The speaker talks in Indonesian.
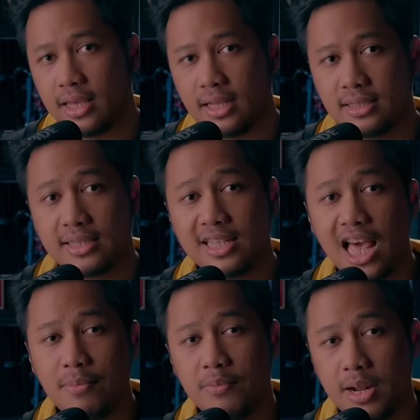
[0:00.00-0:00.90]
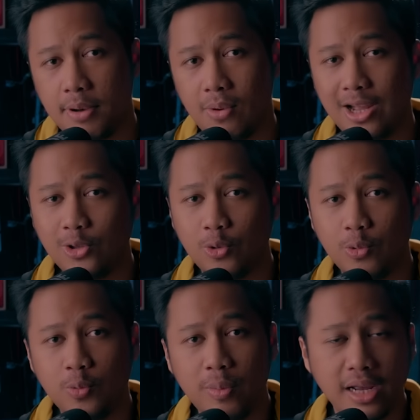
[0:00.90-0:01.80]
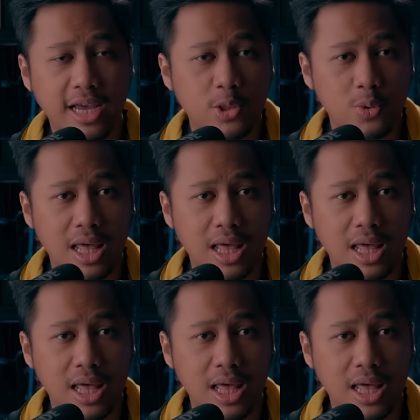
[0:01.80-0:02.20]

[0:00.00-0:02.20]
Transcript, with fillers: ya, setelah beberapa waktu, penumpangnya itu